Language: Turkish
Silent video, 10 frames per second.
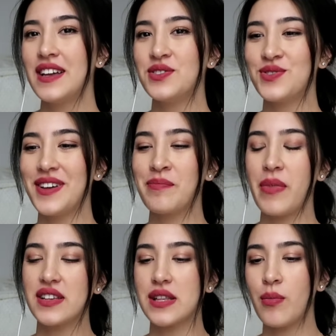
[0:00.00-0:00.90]
Şu,
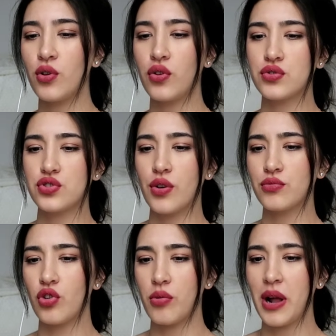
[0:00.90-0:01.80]
bazen böyle
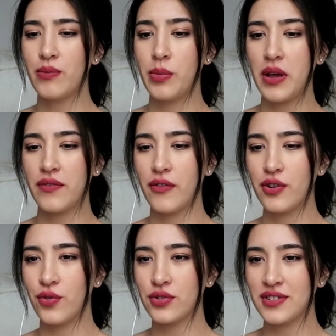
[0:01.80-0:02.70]
konuşuyorum normal. Bu benim
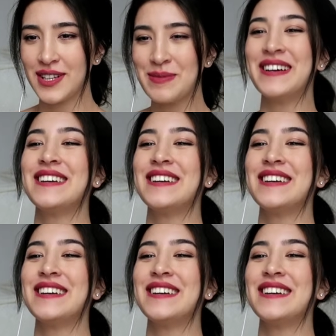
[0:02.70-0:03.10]
favori fondötenim.